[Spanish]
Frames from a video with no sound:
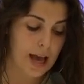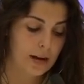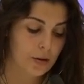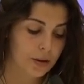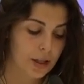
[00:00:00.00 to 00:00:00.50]

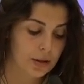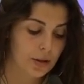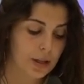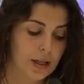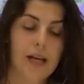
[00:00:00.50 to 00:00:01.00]
El
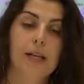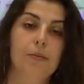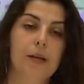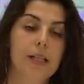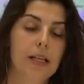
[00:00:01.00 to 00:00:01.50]
concierto de
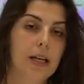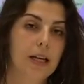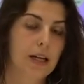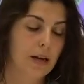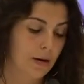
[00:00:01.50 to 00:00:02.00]
jazz va a ser
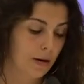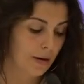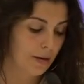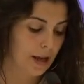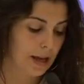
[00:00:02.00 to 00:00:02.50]
en
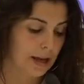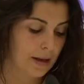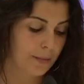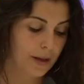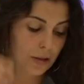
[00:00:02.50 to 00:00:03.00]
el
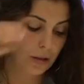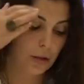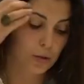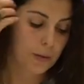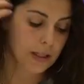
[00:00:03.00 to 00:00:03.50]
eh, patio
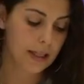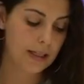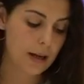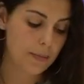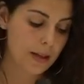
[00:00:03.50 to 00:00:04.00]
del Hospital
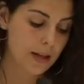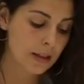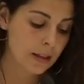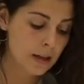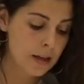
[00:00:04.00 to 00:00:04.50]
de la
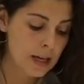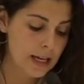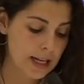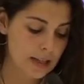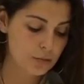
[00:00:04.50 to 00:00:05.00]
Piedad
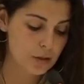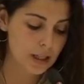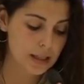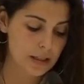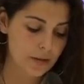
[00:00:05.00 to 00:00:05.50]
y el de
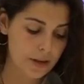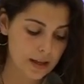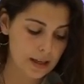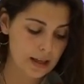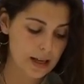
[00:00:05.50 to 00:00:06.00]
música
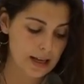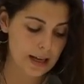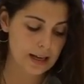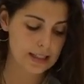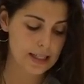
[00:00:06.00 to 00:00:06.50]
sefardí en
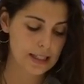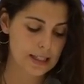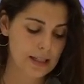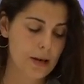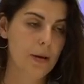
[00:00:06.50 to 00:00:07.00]
la iglesia de
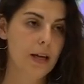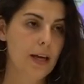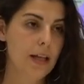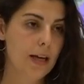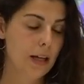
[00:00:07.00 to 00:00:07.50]
Santa
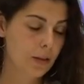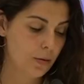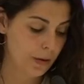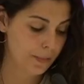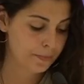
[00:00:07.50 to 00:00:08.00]
María de la
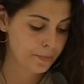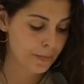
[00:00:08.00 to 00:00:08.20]
Zogue.